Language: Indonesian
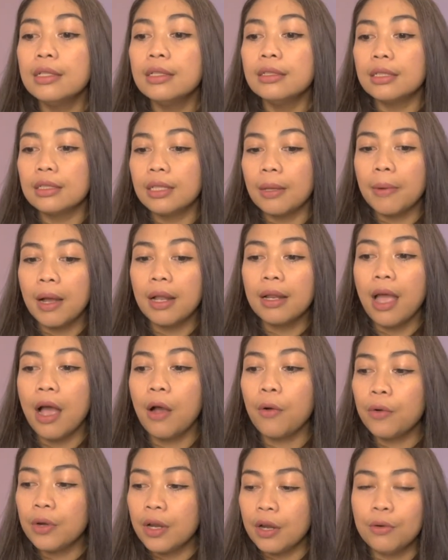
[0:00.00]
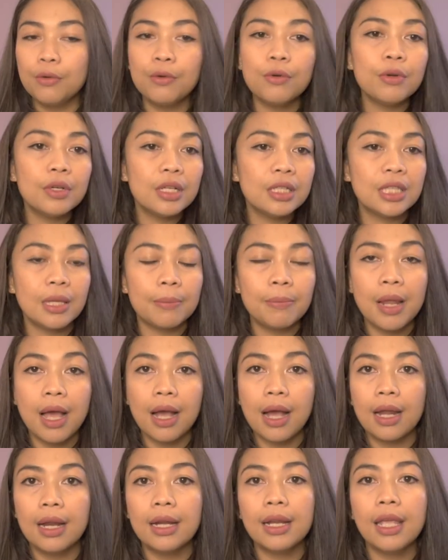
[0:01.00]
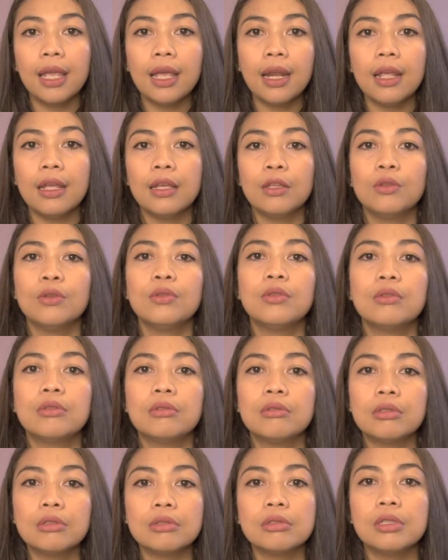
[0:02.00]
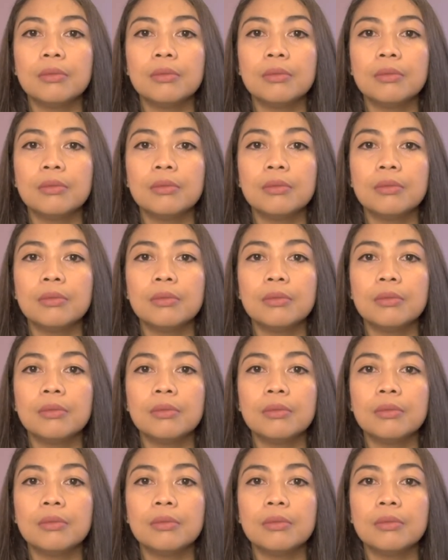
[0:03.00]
setiap kali aku udah nunggu di sebelah kanan kiri gitu terus